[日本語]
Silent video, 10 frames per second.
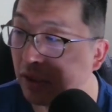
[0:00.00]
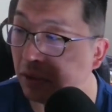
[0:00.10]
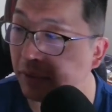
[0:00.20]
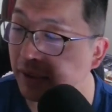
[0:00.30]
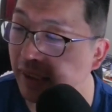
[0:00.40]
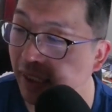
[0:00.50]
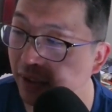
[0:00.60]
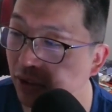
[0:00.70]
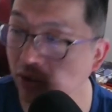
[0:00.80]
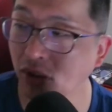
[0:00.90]
ておりますんで、
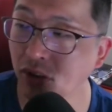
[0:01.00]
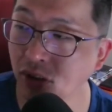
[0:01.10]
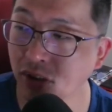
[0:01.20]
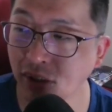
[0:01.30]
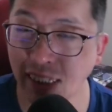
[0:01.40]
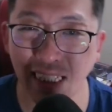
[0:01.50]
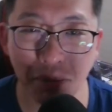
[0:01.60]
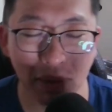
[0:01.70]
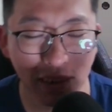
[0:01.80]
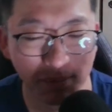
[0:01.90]
どうぞよろしくお願いいた
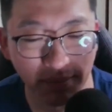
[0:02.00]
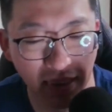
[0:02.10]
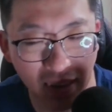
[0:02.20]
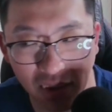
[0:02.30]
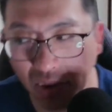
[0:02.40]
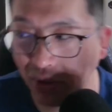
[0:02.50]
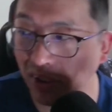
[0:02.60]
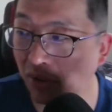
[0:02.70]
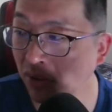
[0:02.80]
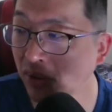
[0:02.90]
します。ということ
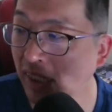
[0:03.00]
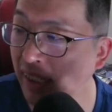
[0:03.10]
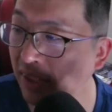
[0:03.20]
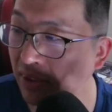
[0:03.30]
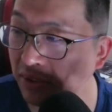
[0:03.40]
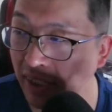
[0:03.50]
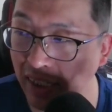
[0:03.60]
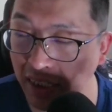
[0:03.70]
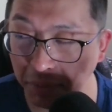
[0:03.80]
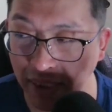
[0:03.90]
で、この動画はね、これぐらい
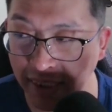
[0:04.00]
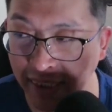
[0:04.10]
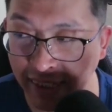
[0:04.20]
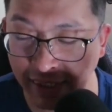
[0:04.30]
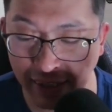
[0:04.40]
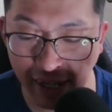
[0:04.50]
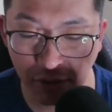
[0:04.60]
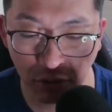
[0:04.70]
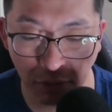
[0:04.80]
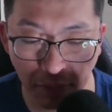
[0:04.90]
で締めさせていただ
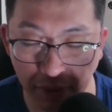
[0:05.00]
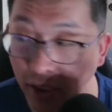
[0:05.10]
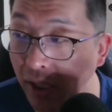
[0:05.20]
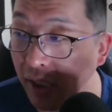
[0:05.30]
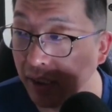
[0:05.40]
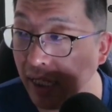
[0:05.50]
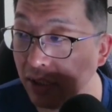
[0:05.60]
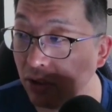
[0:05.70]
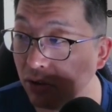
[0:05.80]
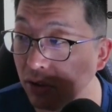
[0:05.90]
こうと思います。
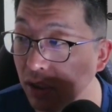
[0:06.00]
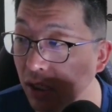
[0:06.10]
結局、